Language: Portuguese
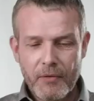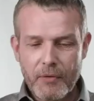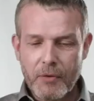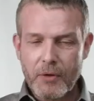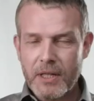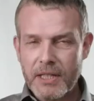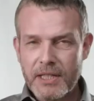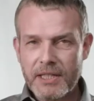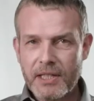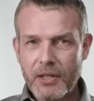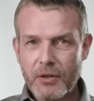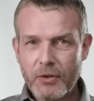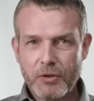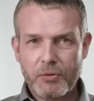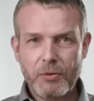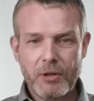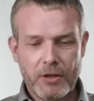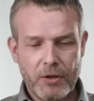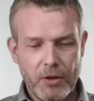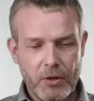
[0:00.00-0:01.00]
Coloque
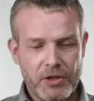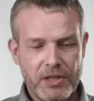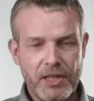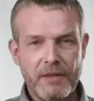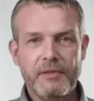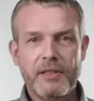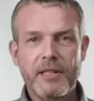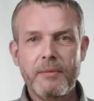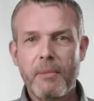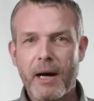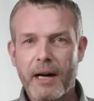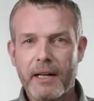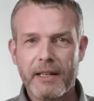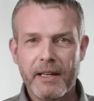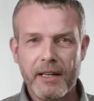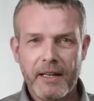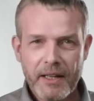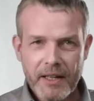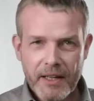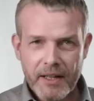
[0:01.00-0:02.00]
agora a sua saqueta
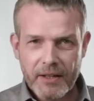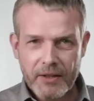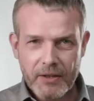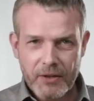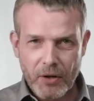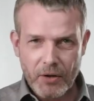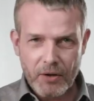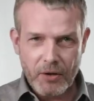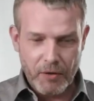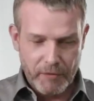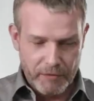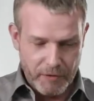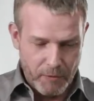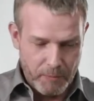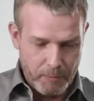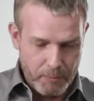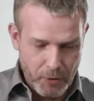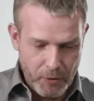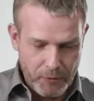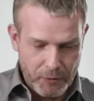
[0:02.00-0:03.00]
Safety Bag
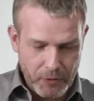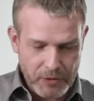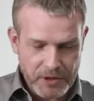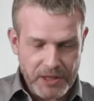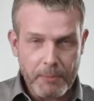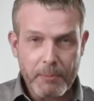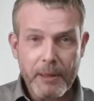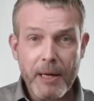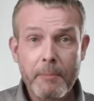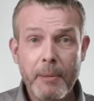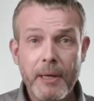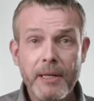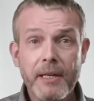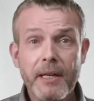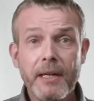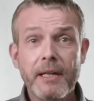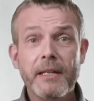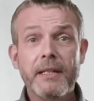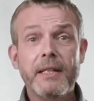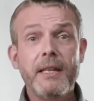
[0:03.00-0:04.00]
no envelope
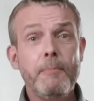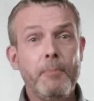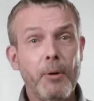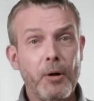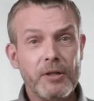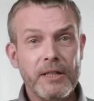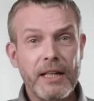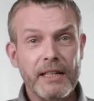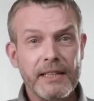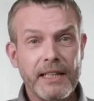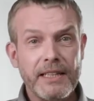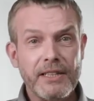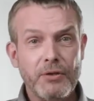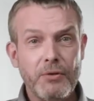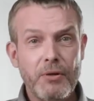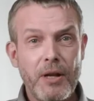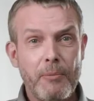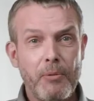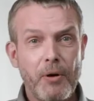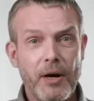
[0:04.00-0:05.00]
pré-pago azul escuro
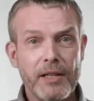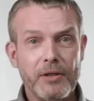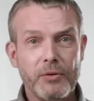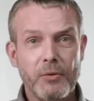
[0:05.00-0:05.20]
que tem o